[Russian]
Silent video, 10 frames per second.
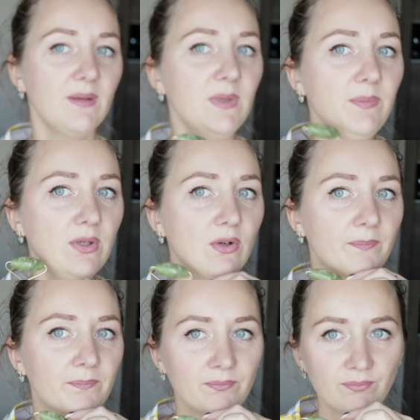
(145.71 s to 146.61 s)
Мы
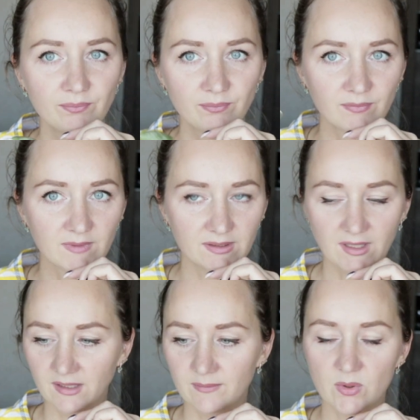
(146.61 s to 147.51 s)
берем
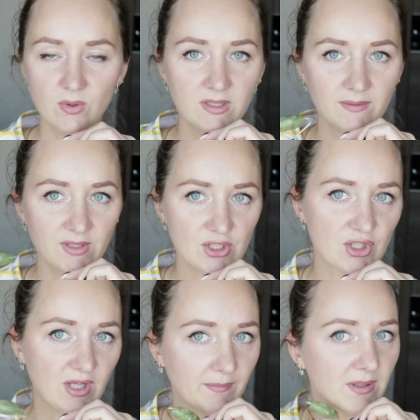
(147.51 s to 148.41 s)
данным роликом мы
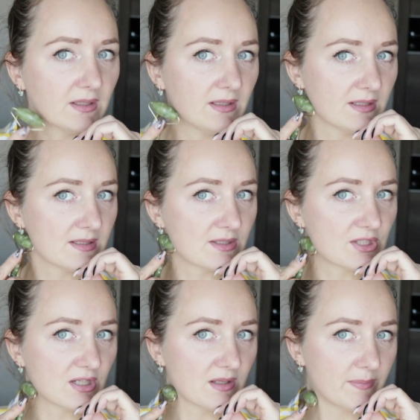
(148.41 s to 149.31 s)
начинаем катать
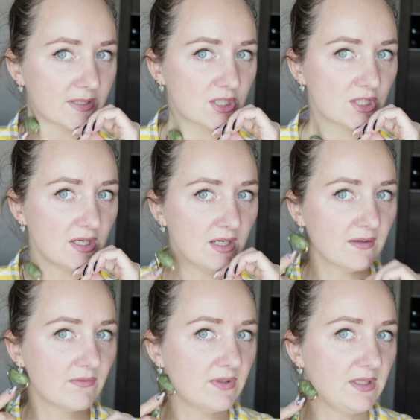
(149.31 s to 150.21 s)
сначала по
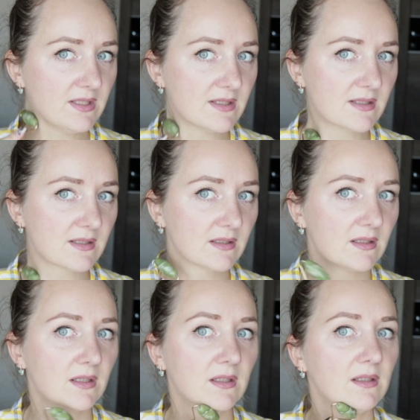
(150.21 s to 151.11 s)
шее вниз,
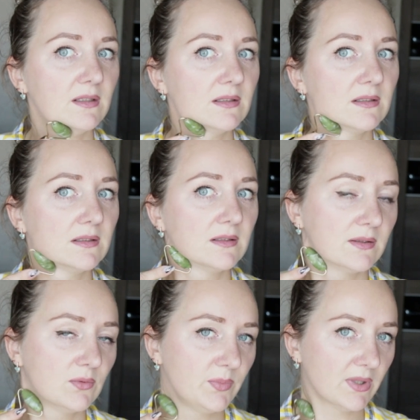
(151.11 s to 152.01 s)

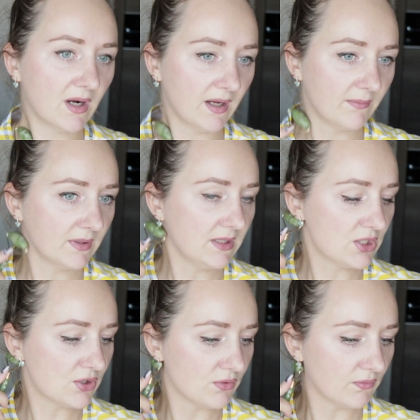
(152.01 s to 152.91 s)
убираем
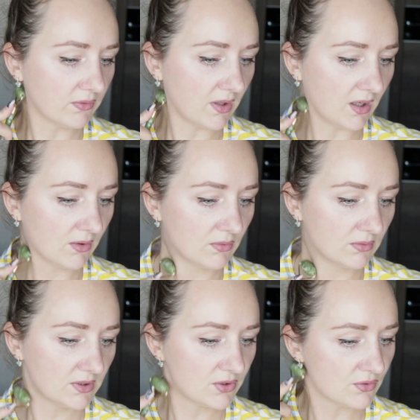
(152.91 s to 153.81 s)
лишнюю влагу,
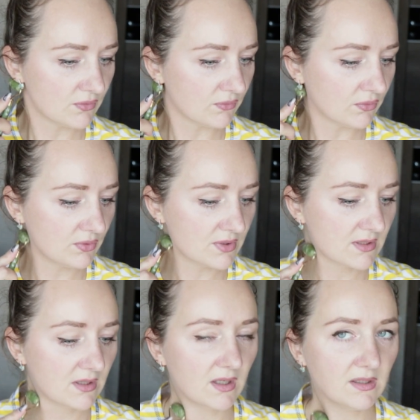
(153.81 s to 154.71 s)
лишнюю воду из
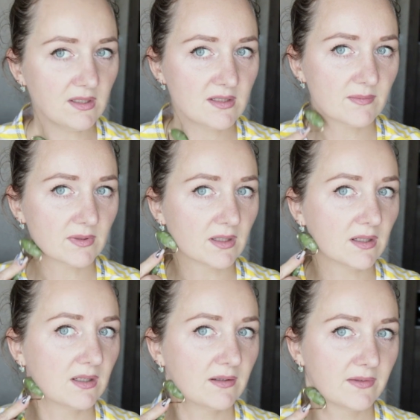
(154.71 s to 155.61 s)
организма, как
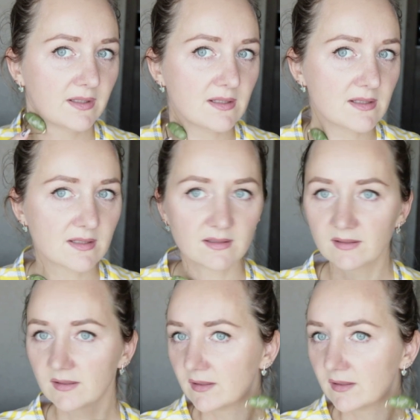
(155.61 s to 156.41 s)
говорится.